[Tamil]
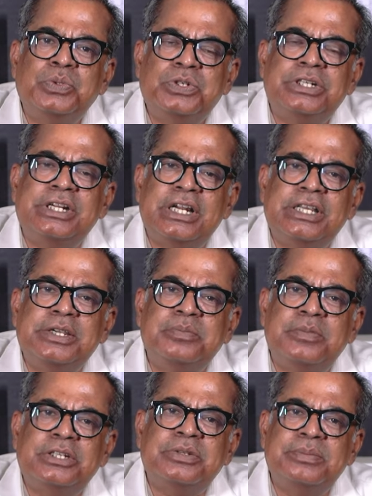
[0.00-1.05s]
சுருட்டுகளையும்
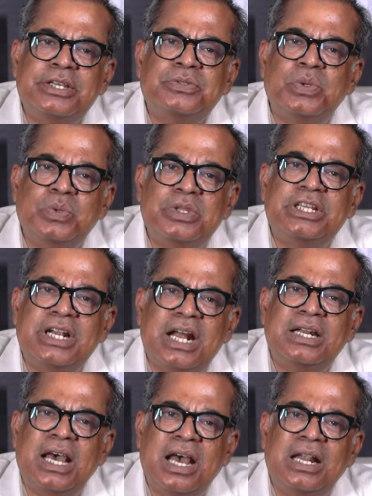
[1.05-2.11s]
மட்டுமே
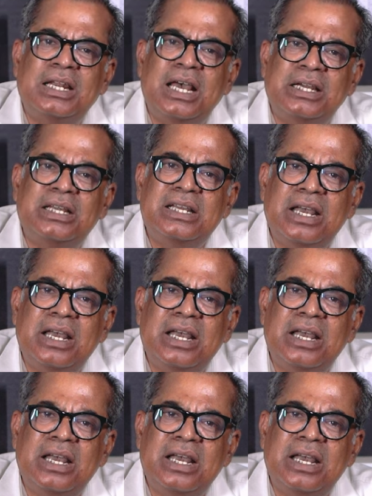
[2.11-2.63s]
சொல்வதற்கான ஆளாக